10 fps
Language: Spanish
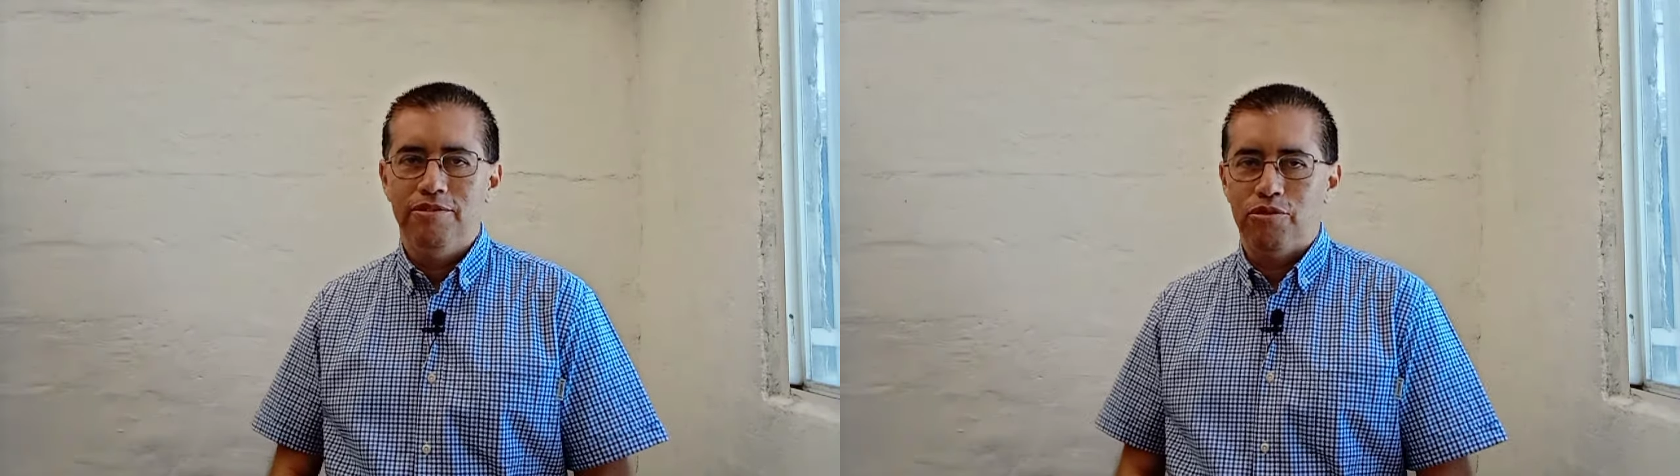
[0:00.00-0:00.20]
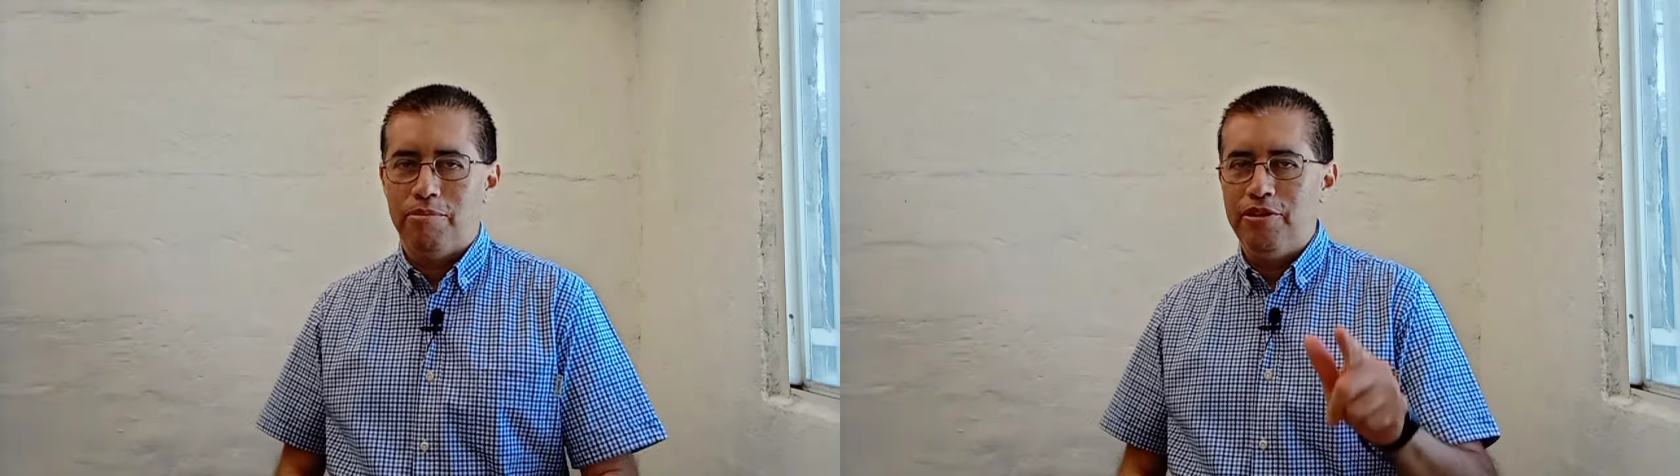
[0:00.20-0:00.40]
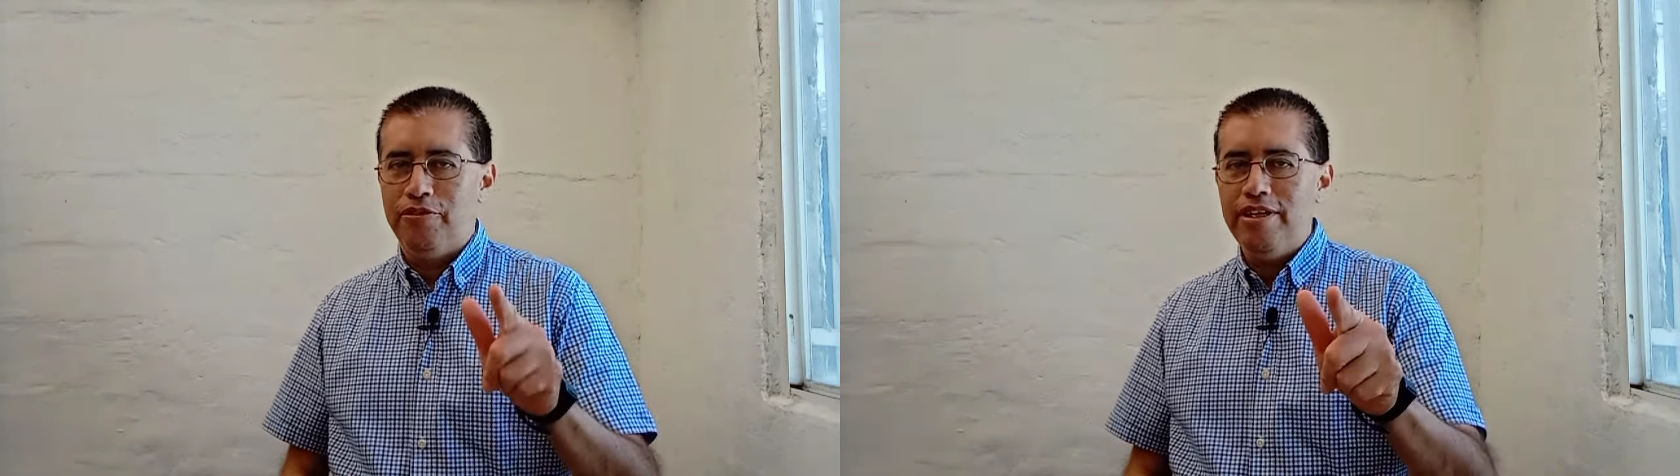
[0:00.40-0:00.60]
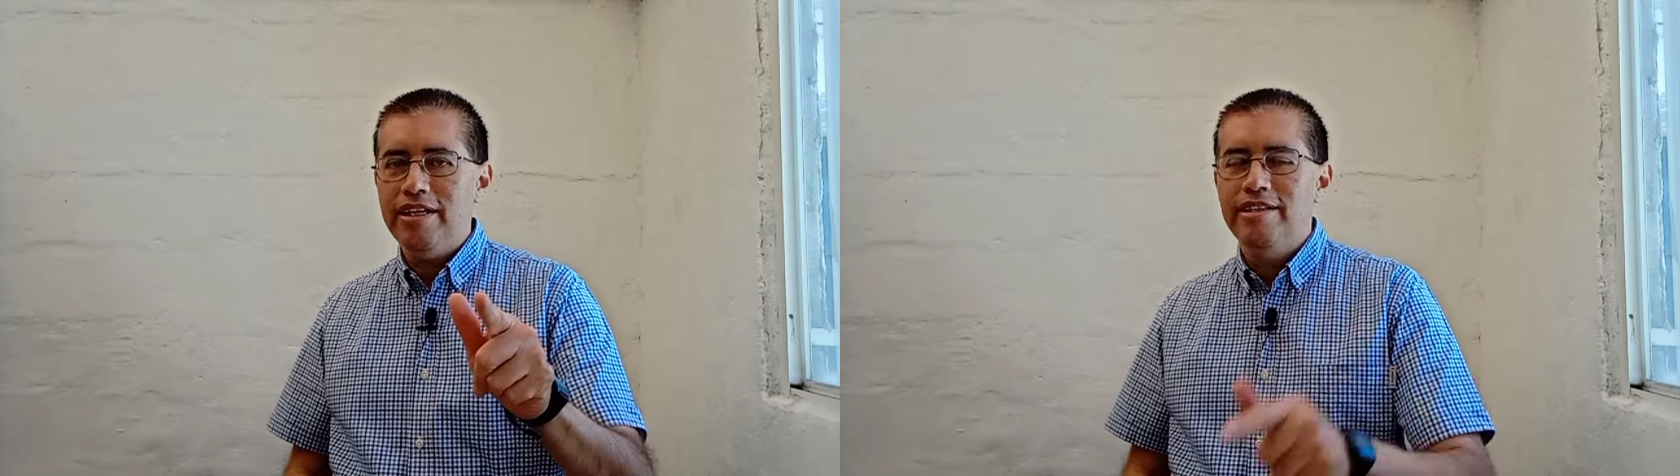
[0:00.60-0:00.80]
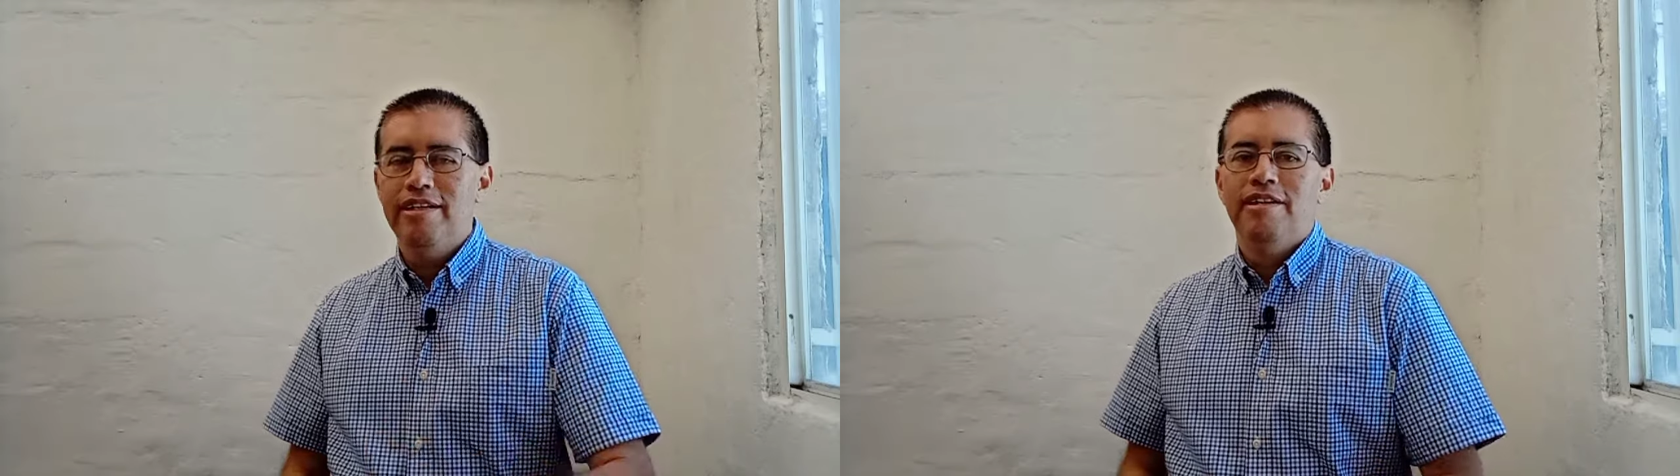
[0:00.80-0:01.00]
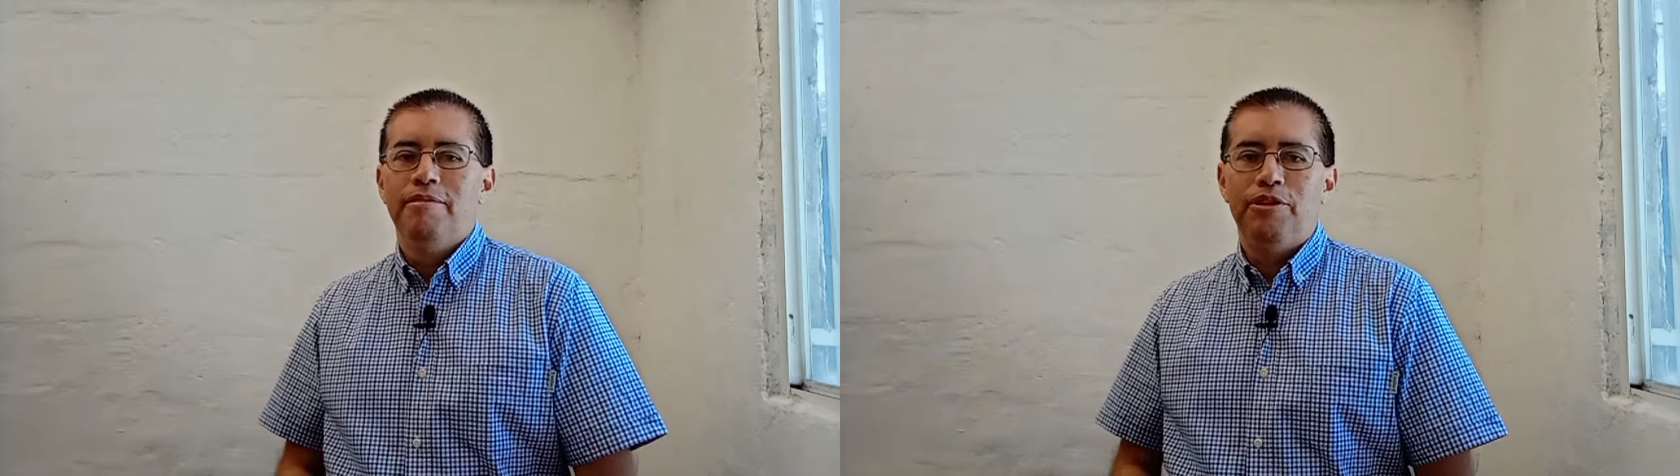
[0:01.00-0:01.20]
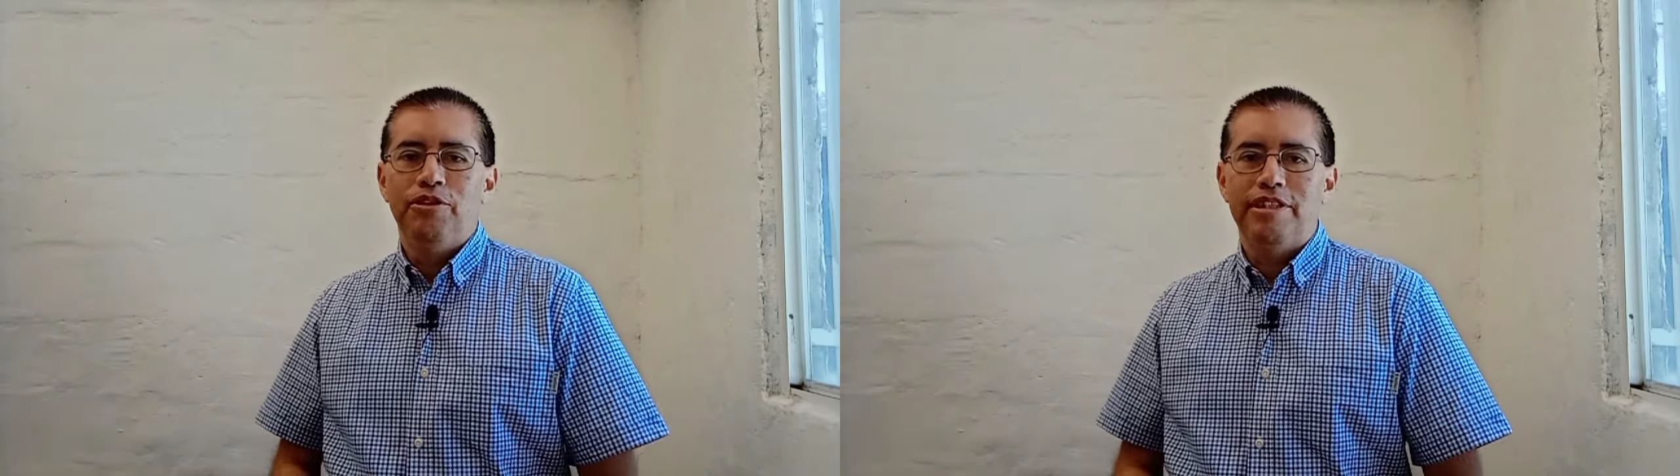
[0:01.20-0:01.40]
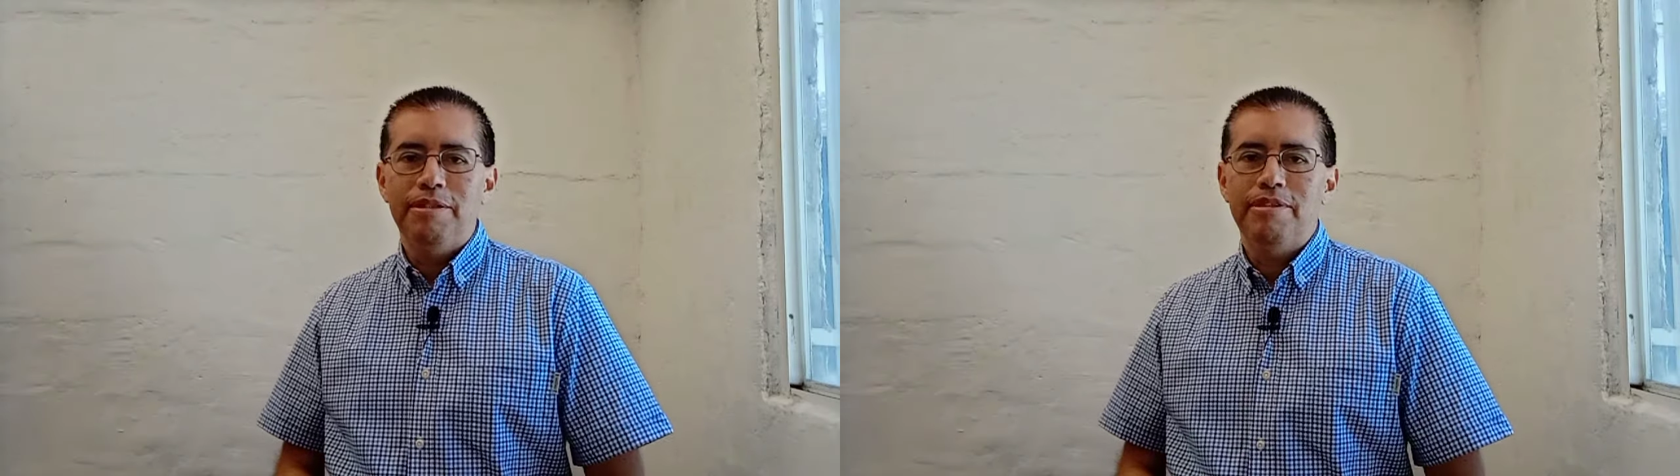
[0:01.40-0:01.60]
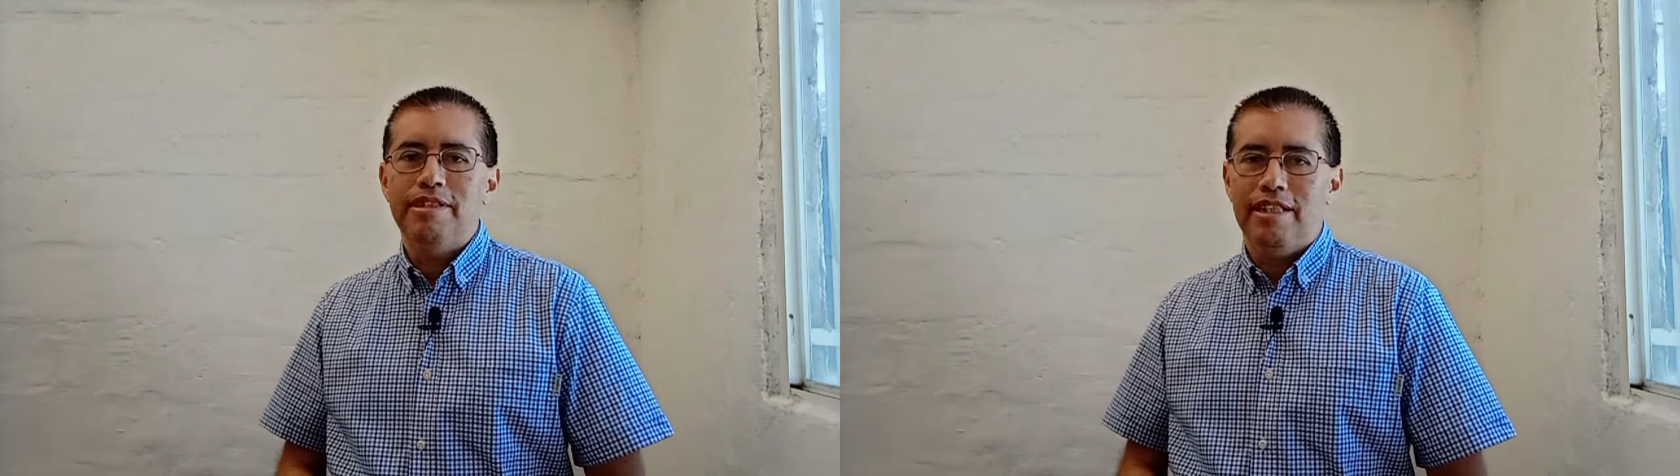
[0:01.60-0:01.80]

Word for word: Su amigo Fer, Tips